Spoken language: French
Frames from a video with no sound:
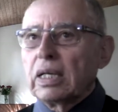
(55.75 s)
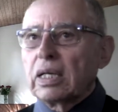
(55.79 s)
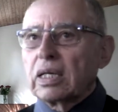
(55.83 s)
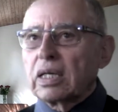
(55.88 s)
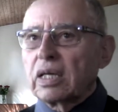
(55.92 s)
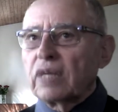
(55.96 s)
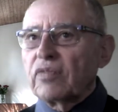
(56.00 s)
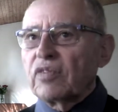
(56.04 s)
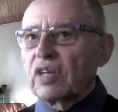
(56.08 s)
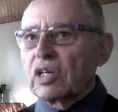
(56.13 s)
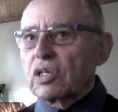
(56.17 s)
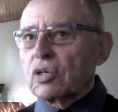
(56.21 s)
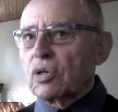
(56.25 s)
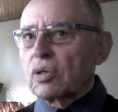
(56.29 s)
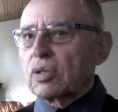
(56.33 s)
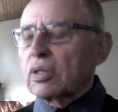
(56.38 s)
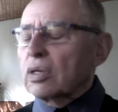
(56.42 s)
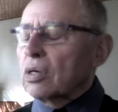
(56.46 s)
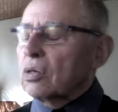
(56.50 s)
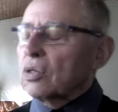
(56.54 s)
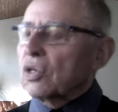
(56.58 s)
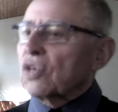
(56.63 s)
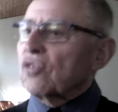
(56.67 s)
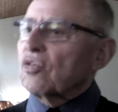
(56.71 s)
qui va se
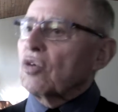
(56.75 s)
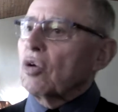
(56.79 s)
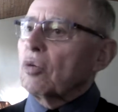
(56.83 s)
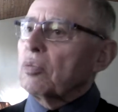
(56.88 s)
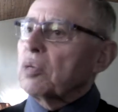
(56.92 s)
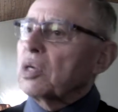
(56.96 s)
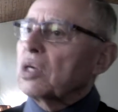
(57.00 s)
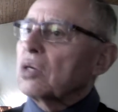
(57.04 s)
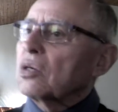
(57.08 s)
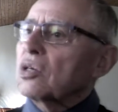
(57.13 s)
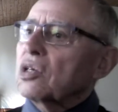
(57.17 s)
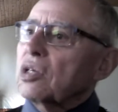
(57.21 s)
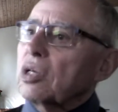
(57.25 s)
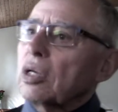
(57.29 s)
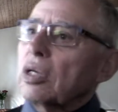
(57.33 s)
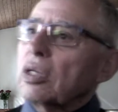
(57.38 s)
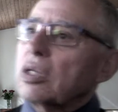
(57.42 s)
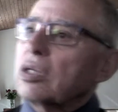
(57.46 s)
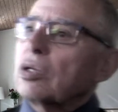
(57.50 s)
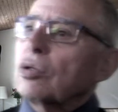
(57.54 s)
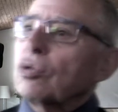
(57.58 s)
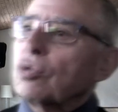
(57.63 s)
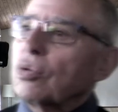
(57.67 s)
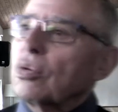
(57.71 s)
transformer en
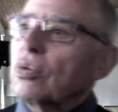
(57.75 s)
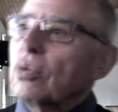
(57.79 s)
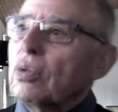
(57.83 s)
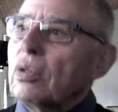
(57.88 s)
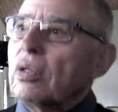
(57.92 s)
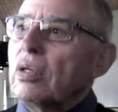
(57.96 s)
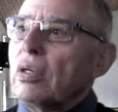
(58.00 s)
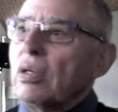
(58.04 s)
certitude,